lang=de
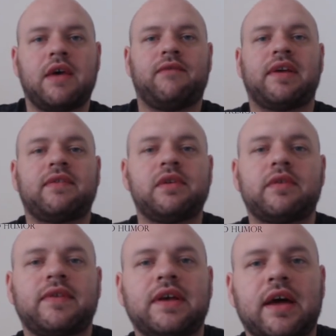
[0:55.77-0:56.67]
Was will
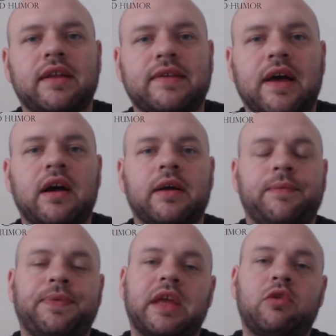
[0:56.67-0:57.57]
uns die Karte
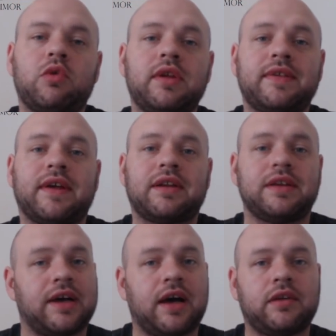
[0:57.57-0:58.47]
sagen? Natürlich sagt die
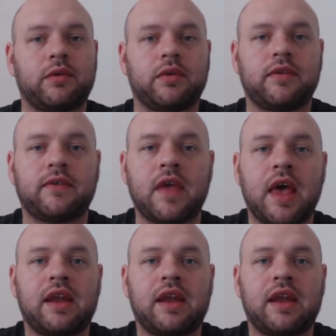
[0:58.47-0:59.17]
Karte uns,